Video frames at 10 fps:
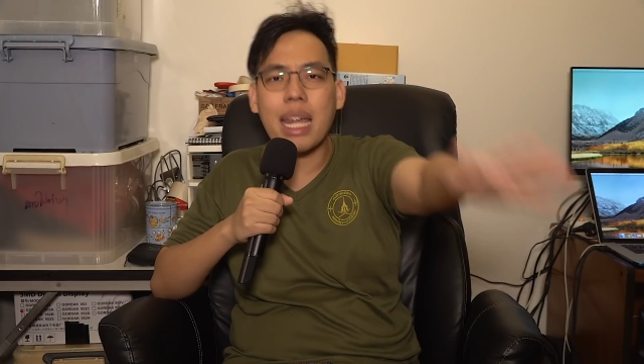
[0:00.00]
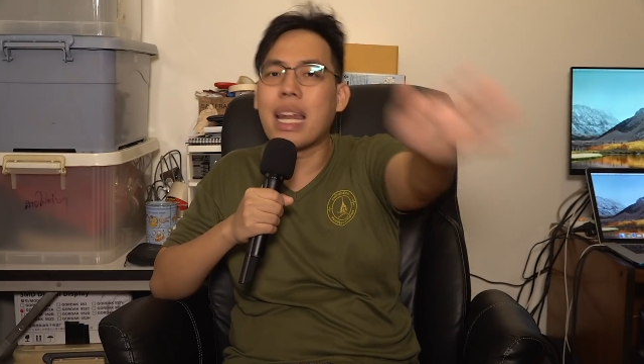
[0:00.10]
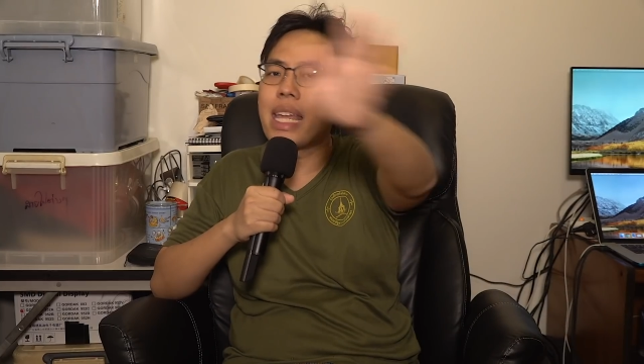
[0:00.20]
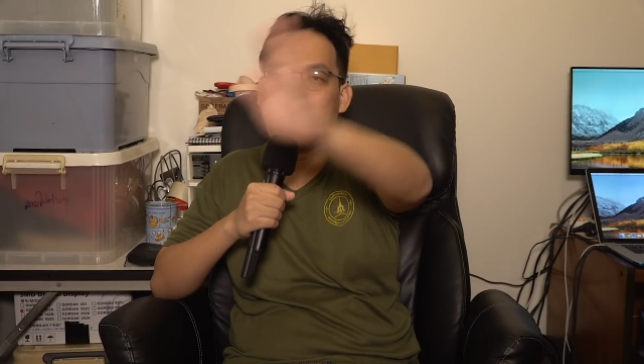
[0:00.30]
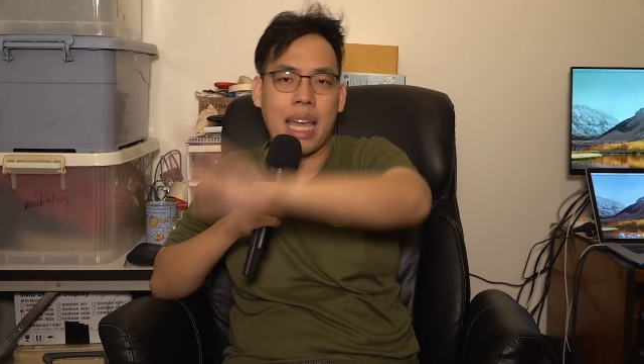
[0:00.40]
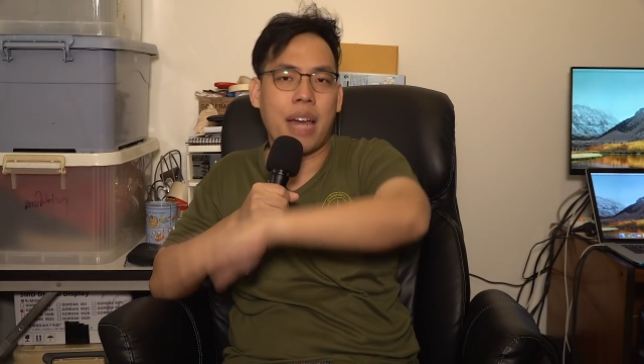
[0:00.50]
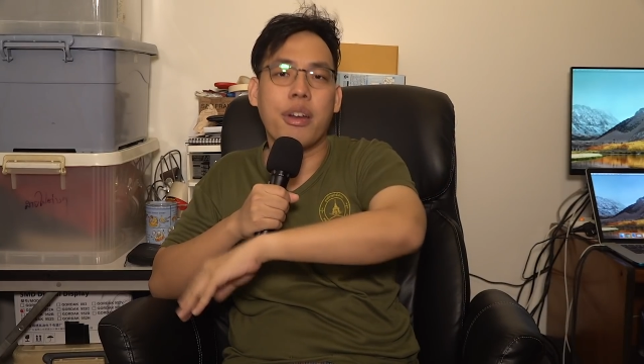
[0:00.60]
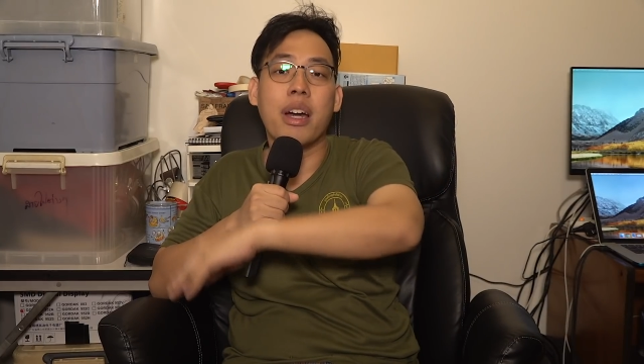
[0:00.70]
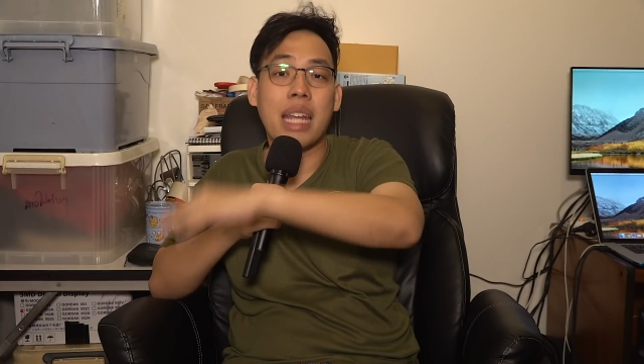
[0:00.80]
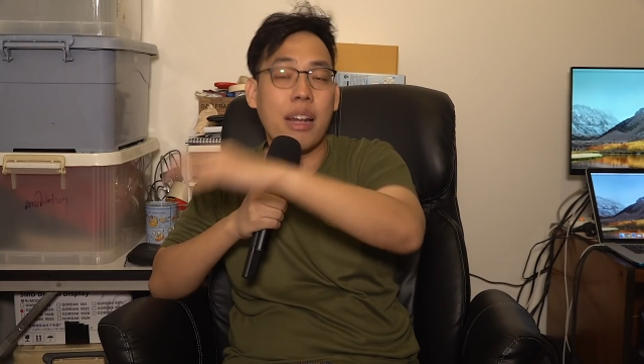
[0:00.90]
ดอะไรอย่างเงี้ย
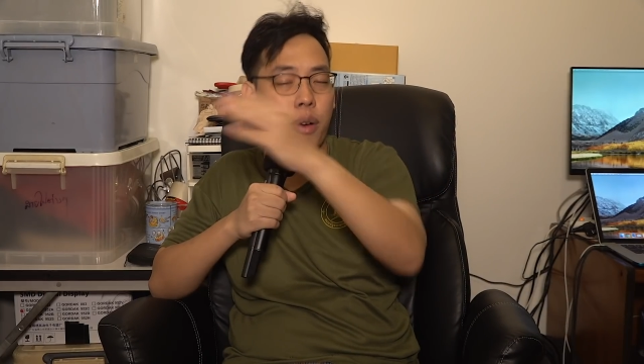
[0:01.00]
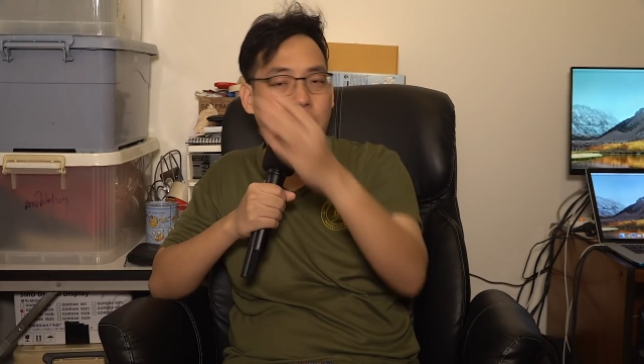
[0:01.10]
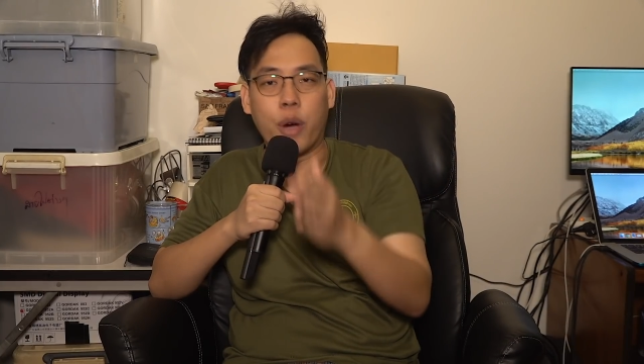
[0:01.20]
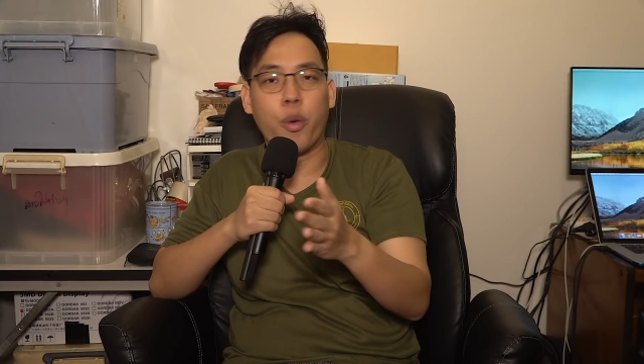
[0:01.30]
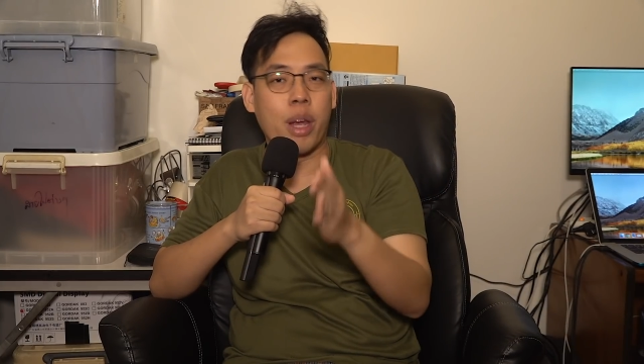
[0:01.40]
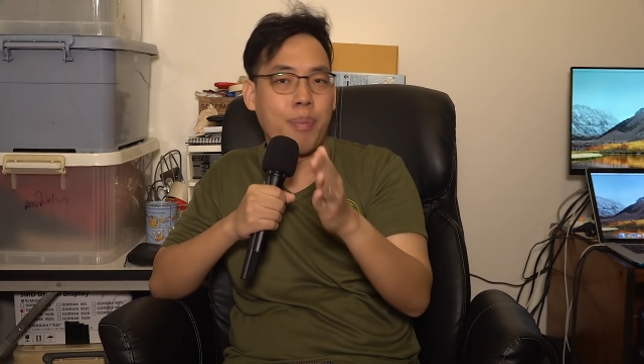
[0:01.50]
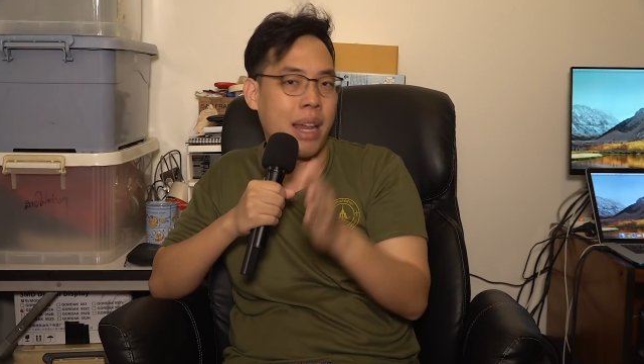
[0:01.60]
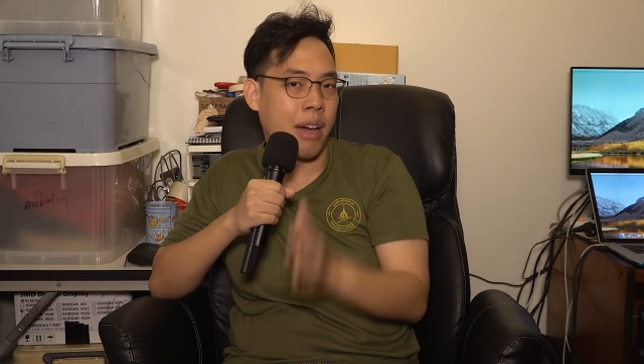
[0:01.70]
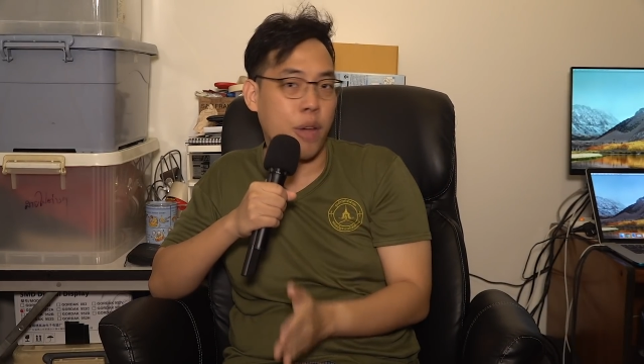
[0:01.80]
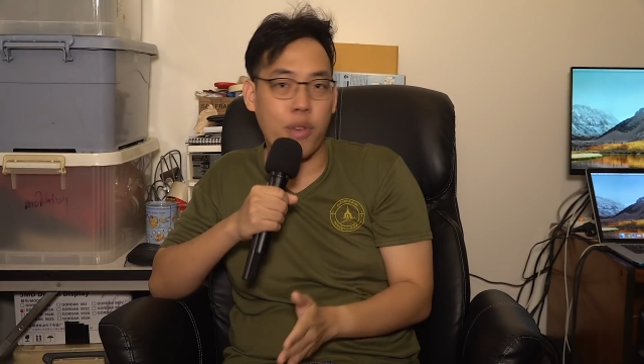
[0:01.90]
เรื่องนี้เราเคยคุยกันไป
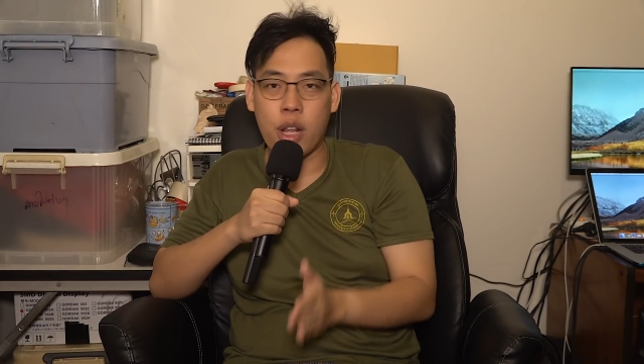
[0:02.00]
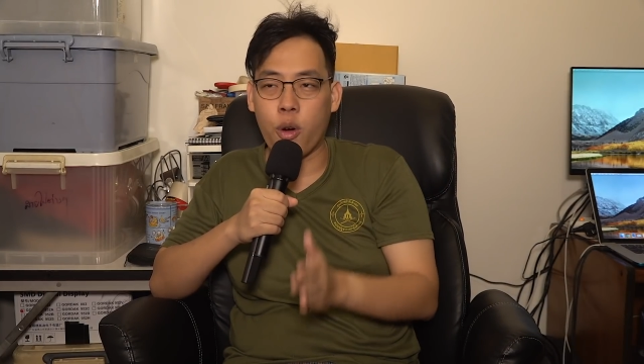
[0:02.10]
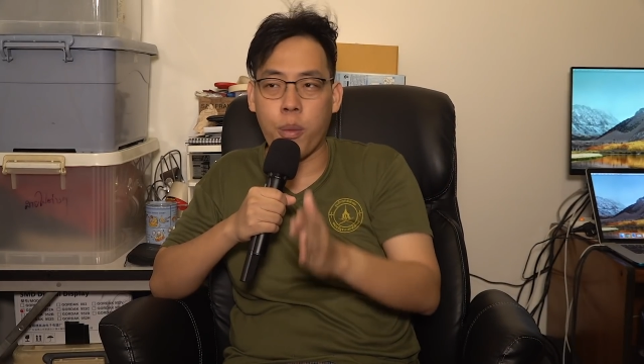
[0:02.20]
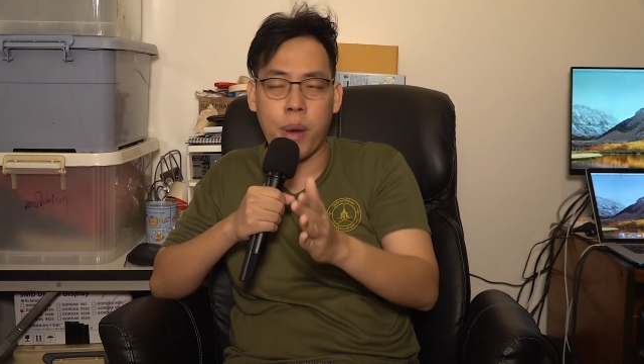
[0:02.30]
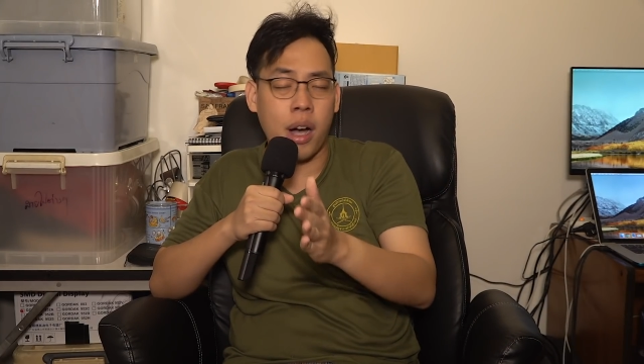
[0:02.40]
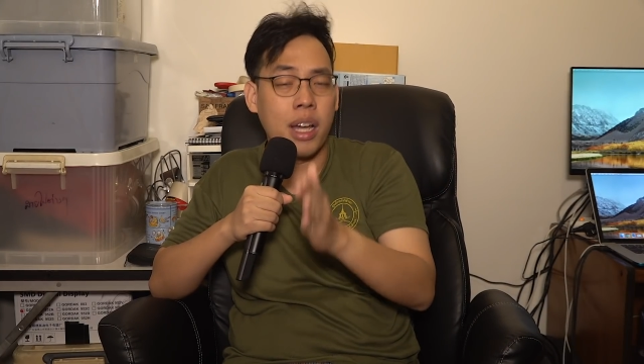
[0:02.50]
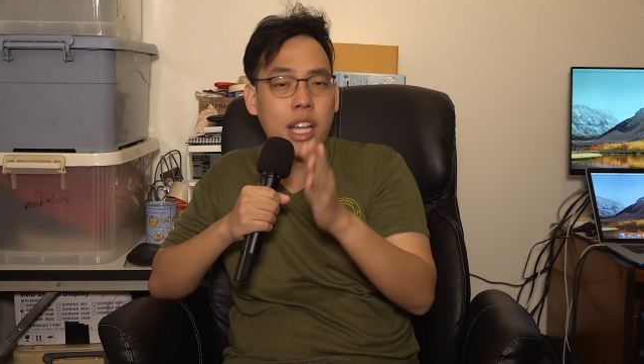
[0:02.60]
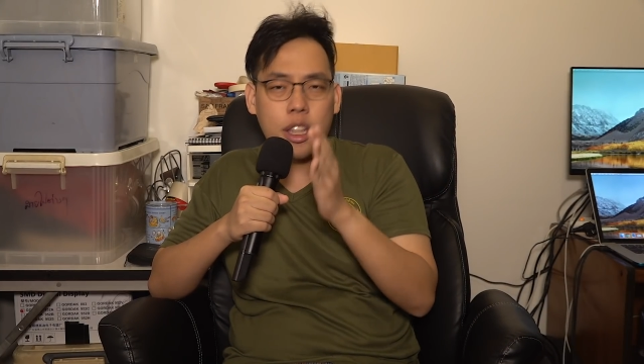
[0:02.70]
แล้วในวิดีโอบล็อก